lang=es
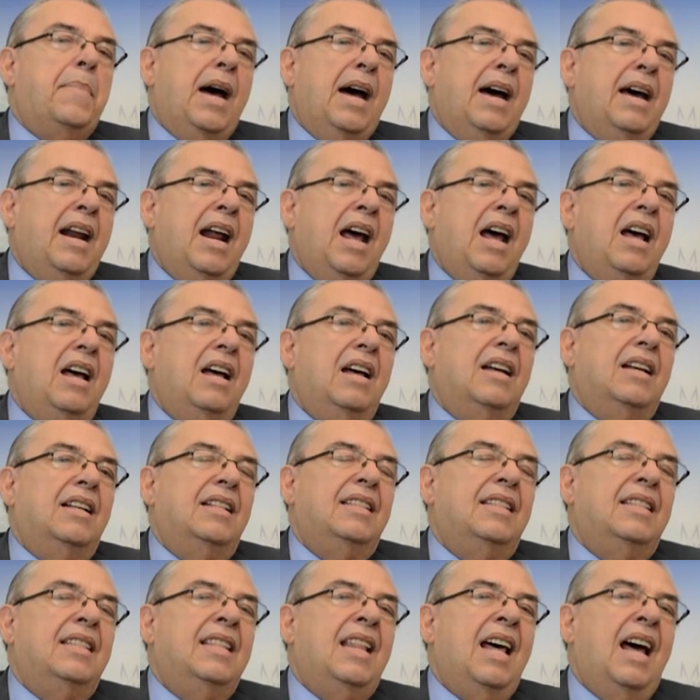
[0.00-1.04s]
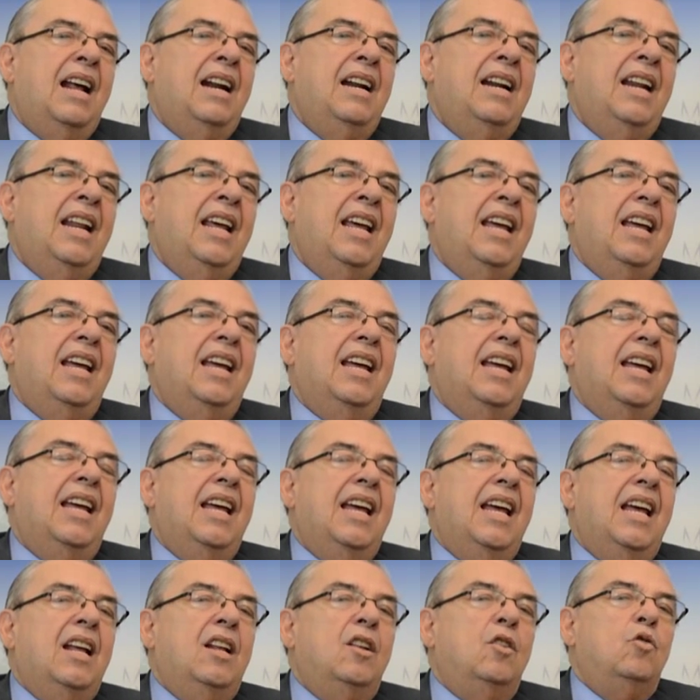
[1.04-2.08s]
para darle
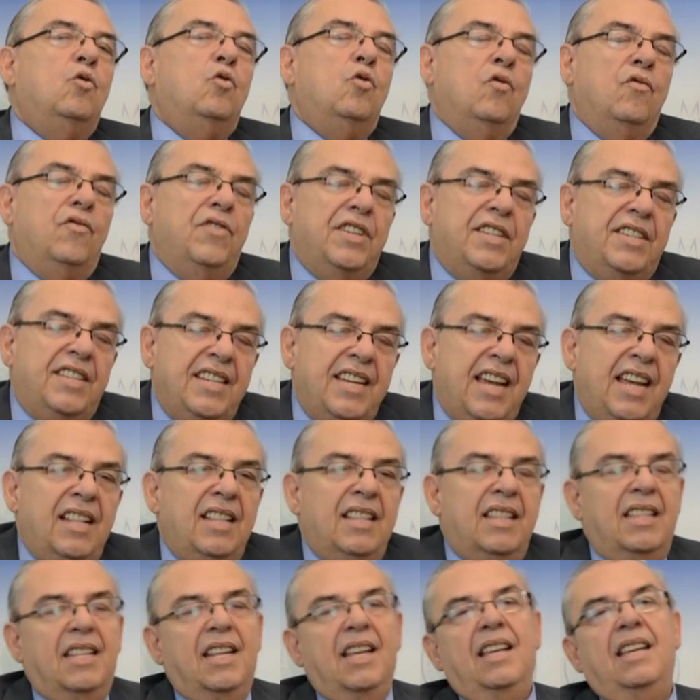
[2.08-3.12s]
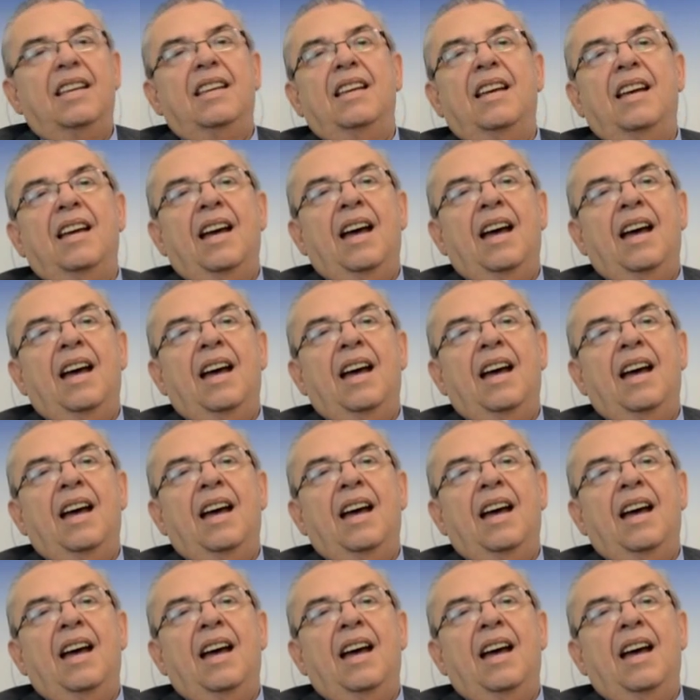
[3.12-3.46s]
suficiente